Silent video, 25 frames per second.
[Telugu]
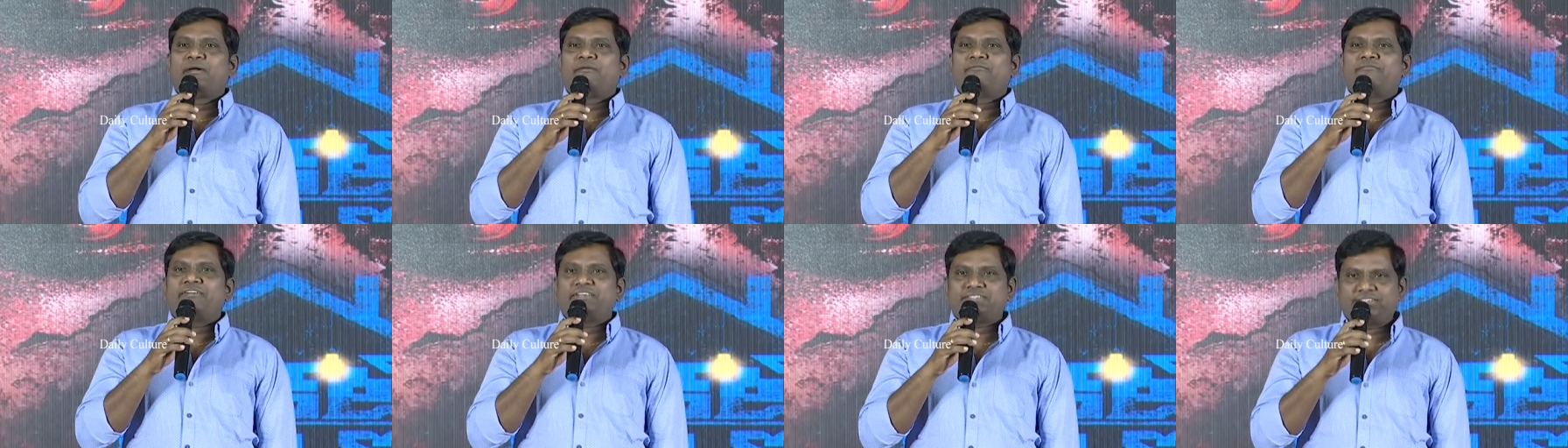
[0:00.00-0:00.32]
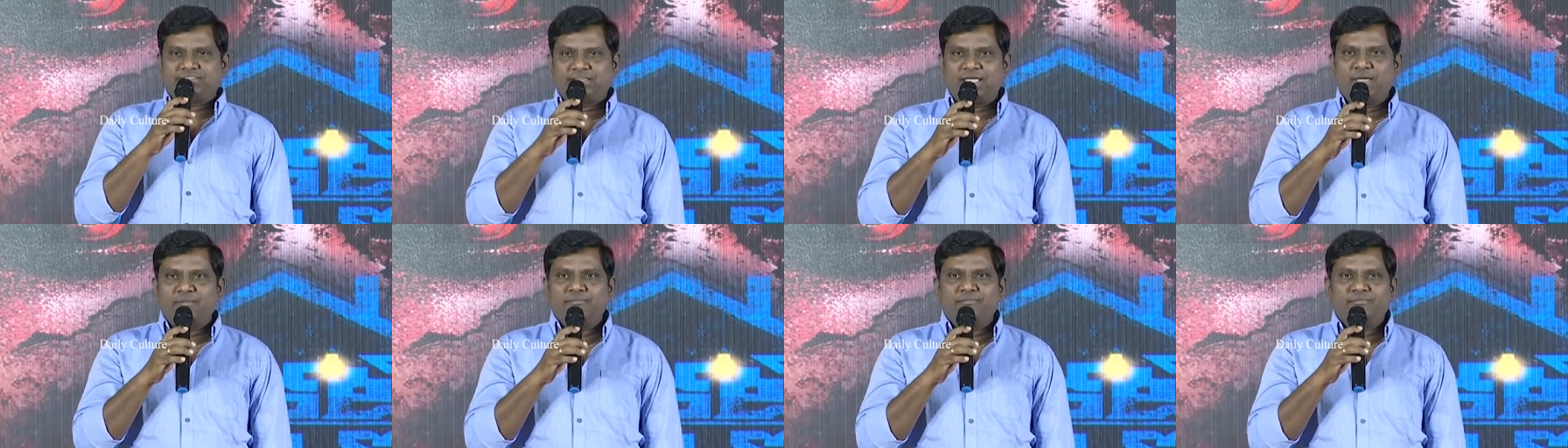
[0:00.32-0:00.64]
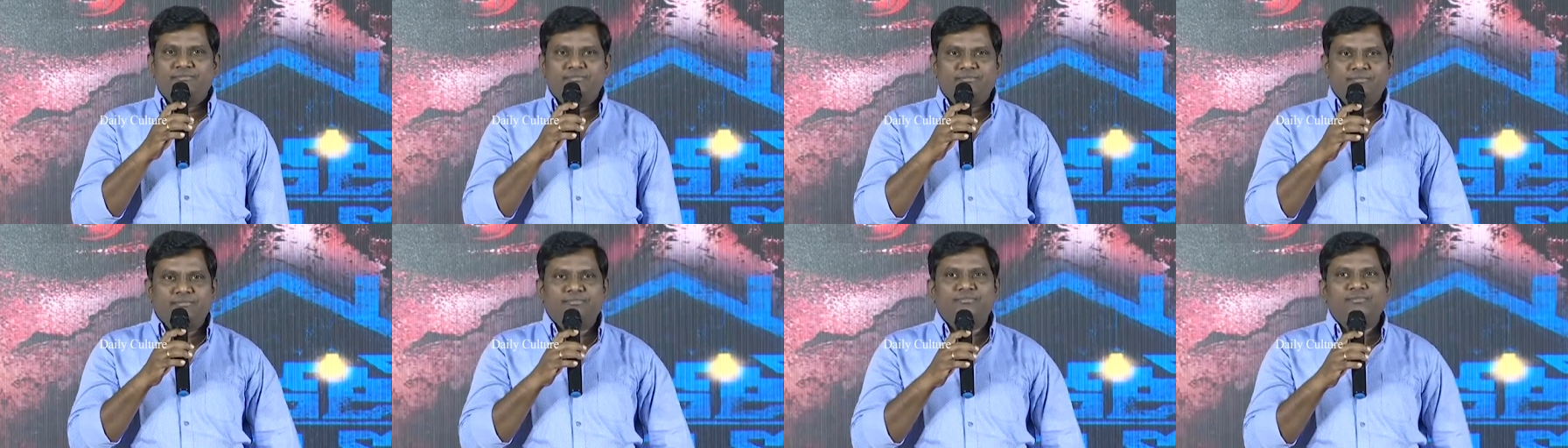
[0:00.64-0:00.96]
ఫస్ట్ టైం
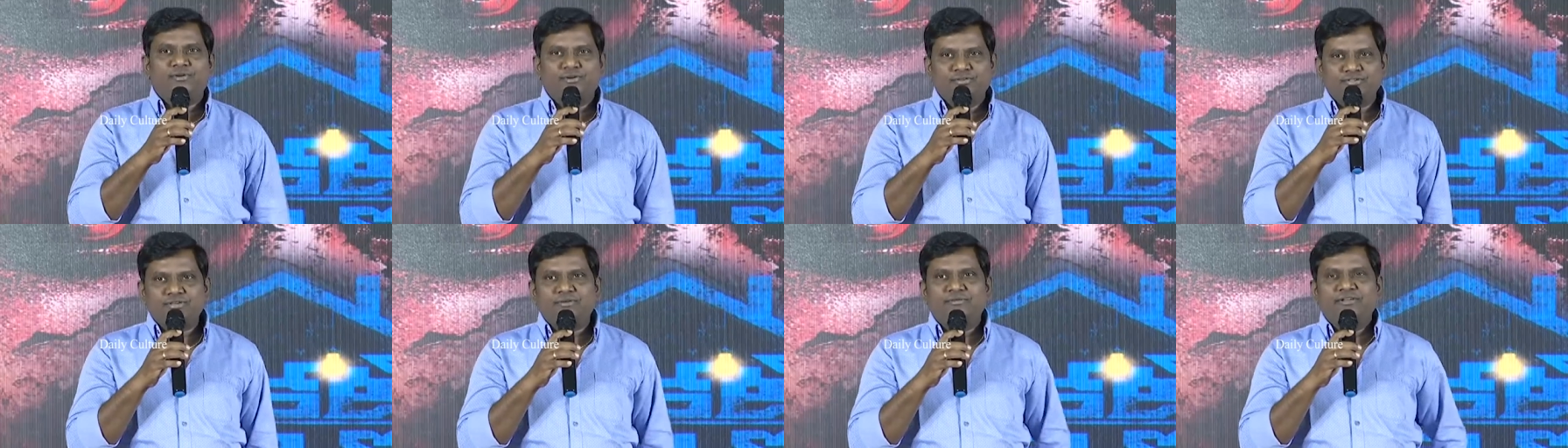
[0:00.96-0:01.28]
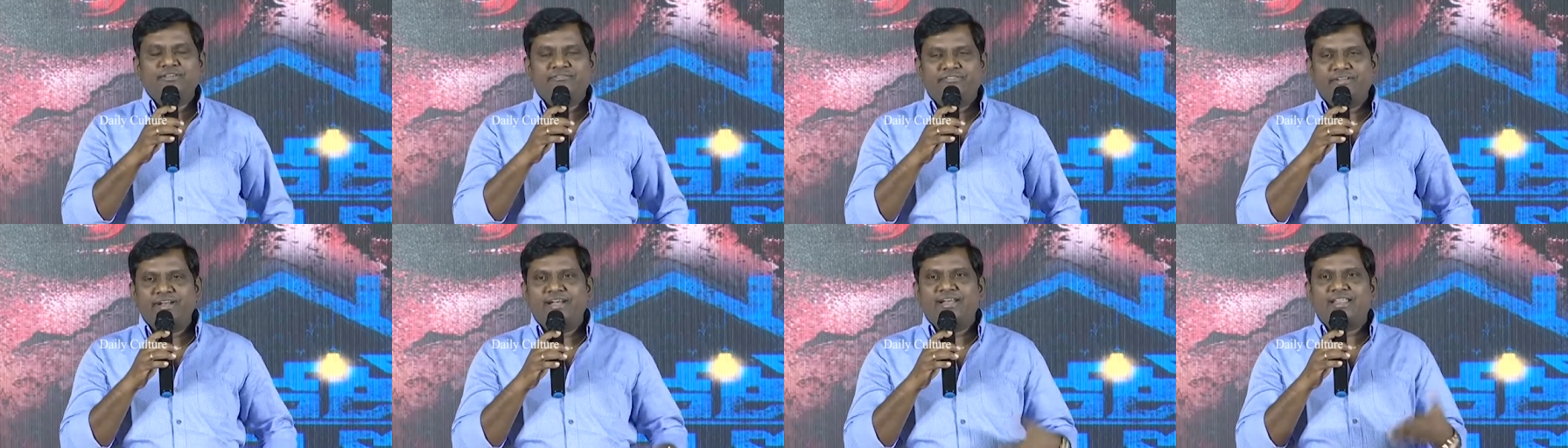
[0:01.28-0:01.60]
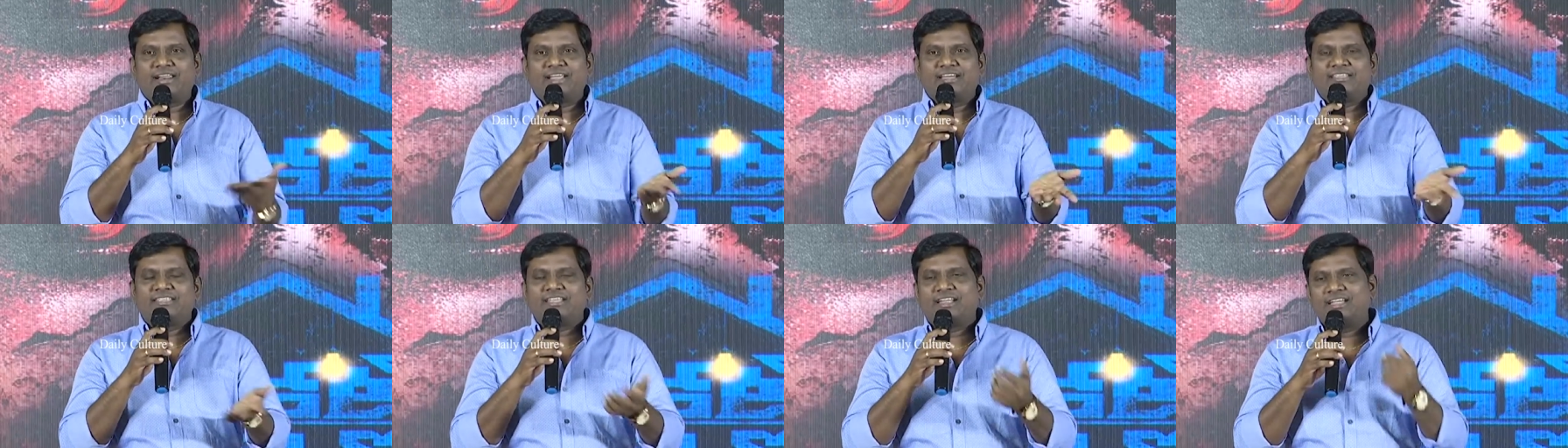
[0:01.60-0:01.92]
కొంచెం
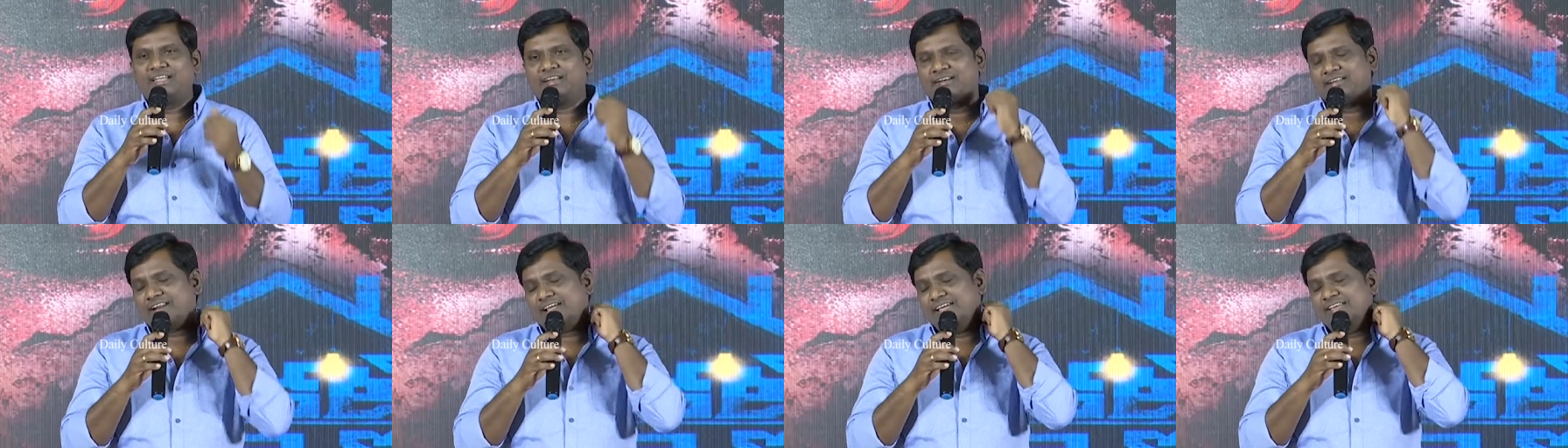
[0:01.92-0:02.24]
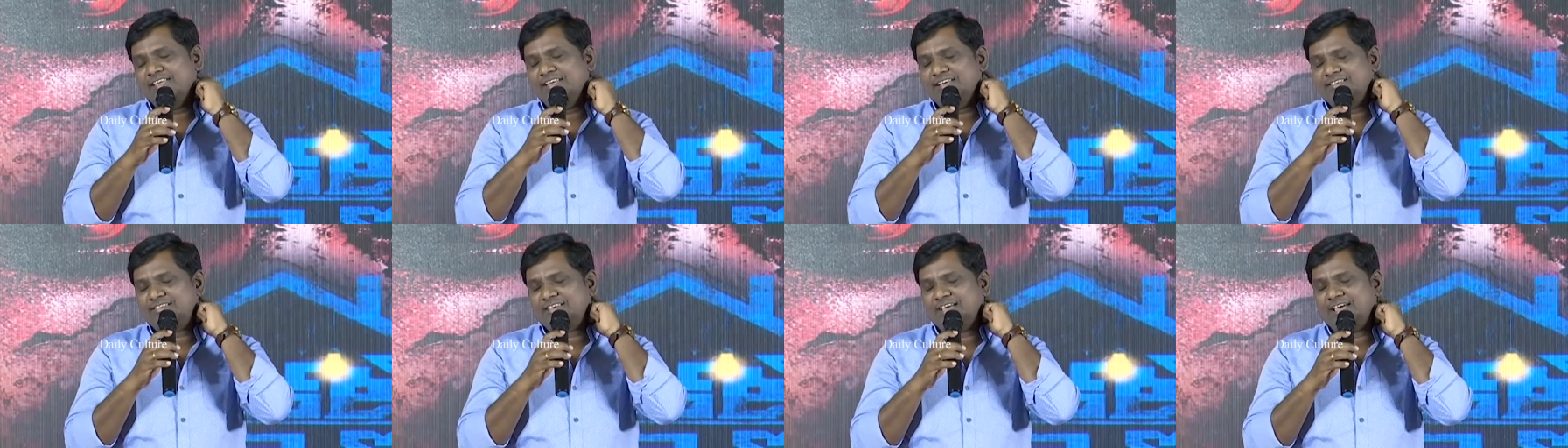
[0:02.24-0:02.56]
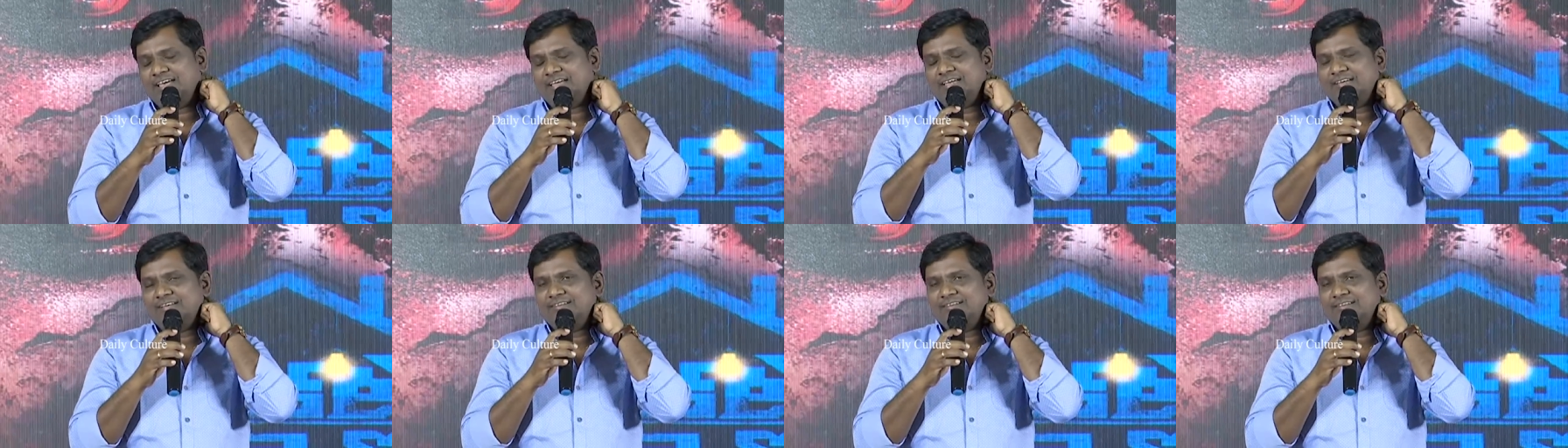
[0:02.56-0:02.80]
డిఫరెంట్గా ట్రై చేశా